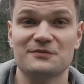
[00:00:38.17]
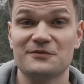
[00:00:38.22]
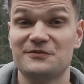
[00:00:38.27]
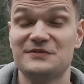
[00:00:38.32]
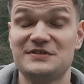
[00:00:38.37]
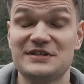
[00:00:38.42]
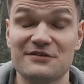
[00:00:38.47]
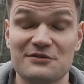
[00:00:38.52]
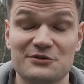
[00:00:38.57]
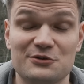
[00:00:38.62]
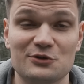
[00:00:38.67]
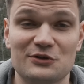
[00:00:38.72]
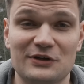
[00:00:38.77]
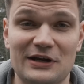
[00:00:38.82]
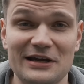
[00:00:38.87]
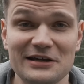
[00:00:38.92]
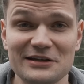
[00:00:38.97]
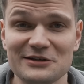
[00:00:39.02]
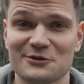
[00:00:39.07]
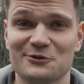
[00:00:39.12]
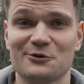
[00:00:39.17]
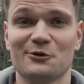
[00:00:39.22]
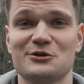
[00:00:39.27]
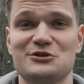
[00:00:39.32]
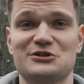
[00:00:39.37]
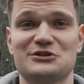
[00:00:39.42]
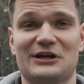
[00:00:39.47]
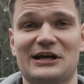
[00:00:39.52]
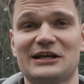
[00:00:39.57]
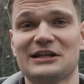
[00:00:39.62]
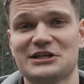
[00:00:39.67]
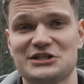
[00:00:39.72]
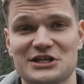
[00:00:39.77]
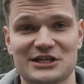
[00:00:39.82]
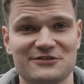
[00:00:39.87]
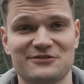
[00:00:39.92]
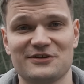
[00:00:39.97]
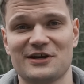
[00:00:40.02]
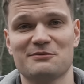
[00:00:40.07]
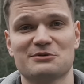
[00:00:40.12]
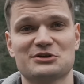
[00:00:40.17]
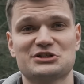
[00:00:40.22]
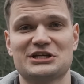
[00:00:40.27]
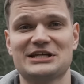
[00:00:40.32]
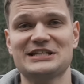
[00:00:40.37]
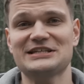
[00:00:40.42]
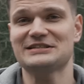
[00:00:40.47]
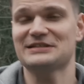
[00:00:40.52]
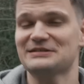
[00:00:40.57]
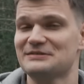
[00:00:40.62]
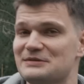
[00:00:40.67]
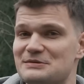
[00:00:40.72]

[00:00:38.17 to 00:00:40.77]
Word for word: в 9 утра, очень рано, сейчас время 6.